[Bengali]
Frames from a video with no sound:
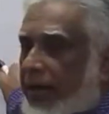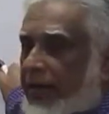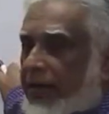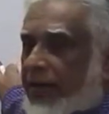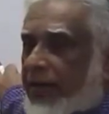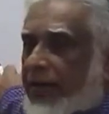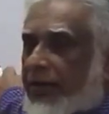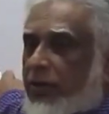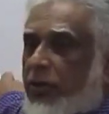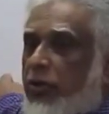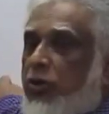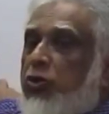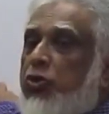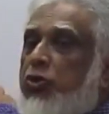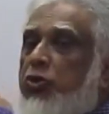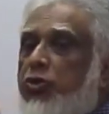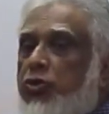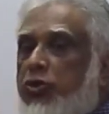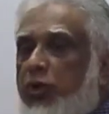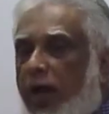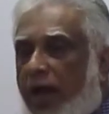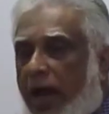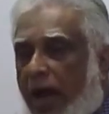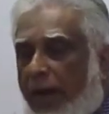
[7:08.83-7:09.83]
এটা
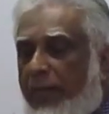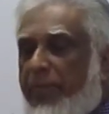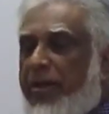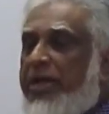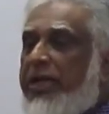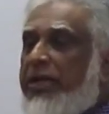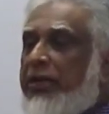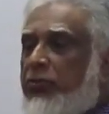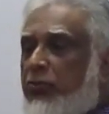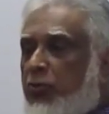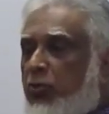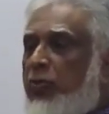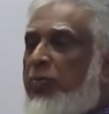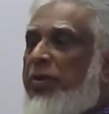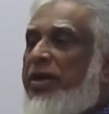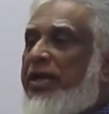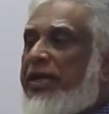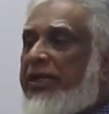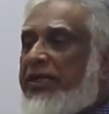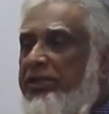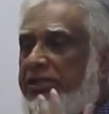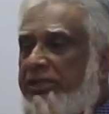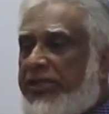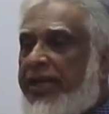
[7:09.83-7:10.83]
আমি তুমি
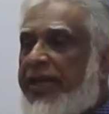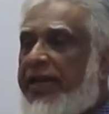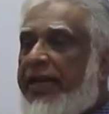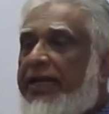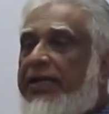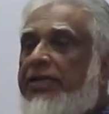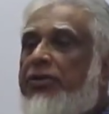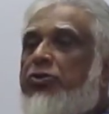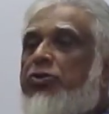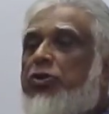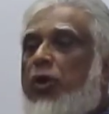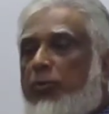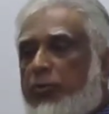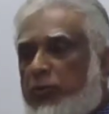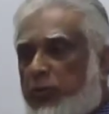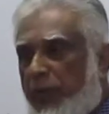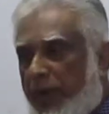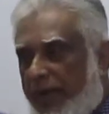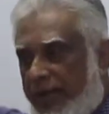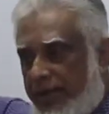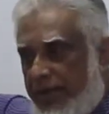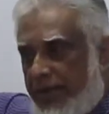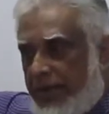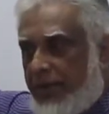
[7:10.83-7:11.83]
সে
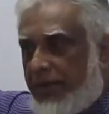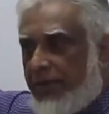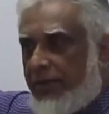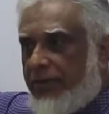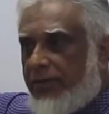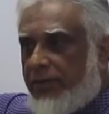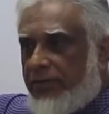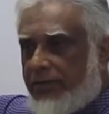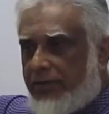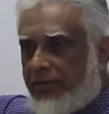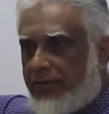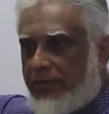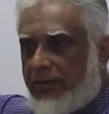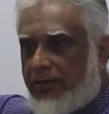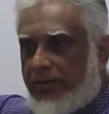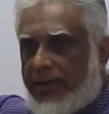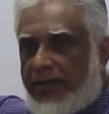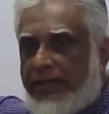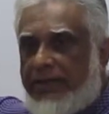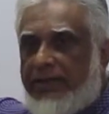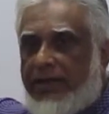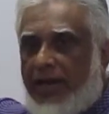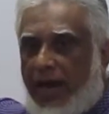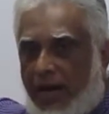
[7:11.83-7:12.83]
সবসময়
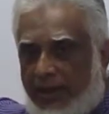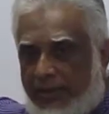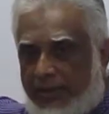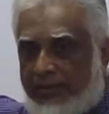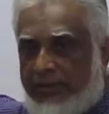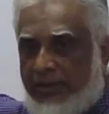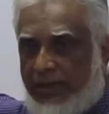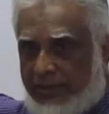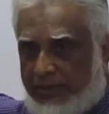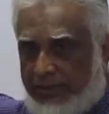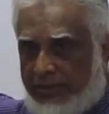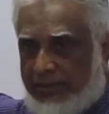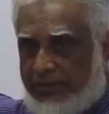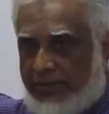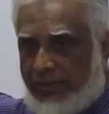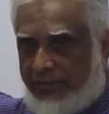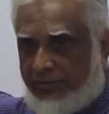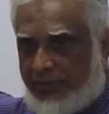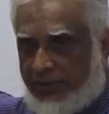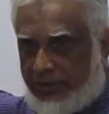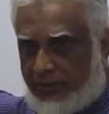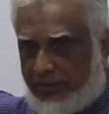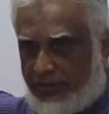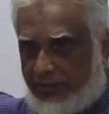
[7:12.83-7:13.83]
এই আটা থাকতেছে
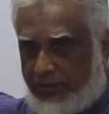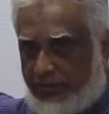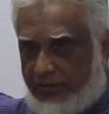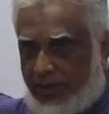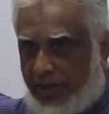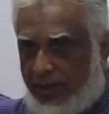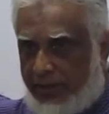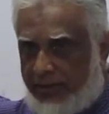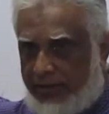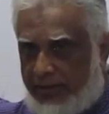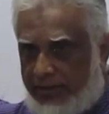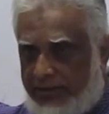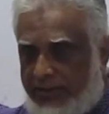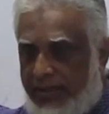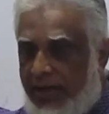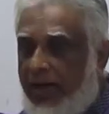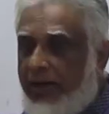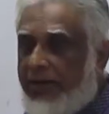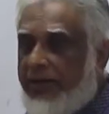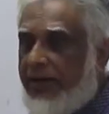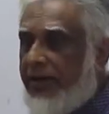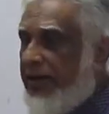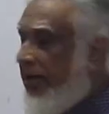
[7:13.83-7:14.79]
আপনার আটা থাকছে আটা